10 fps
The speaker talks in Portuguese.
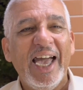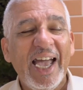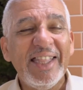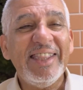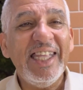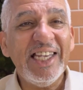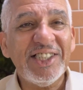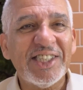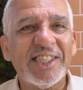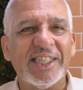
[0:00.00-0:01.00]
É
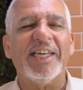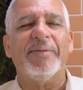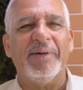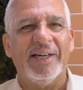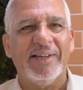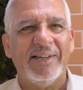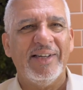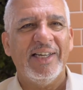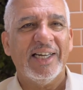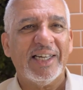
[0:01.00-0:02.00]
deste tema
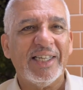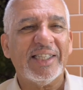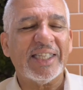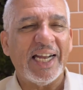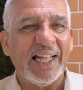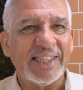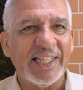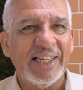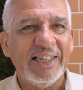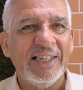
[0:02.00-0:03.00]
que
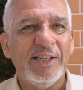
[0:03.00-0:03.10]
trata,